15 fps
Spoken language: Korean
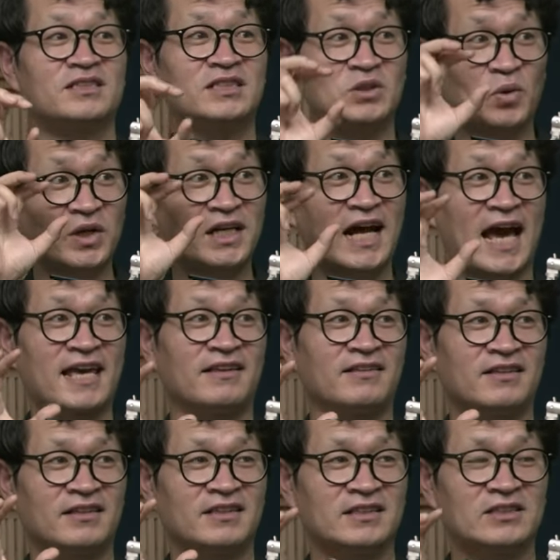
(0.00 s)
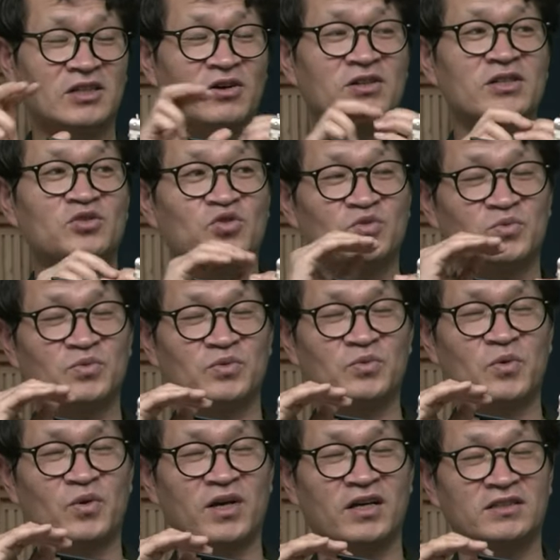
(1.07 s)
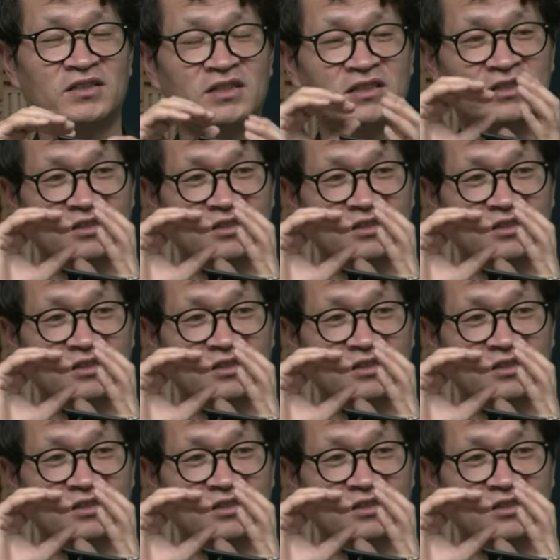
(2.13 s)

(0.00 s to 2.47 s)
스토리 라인 음. 그걸 이제 주목해서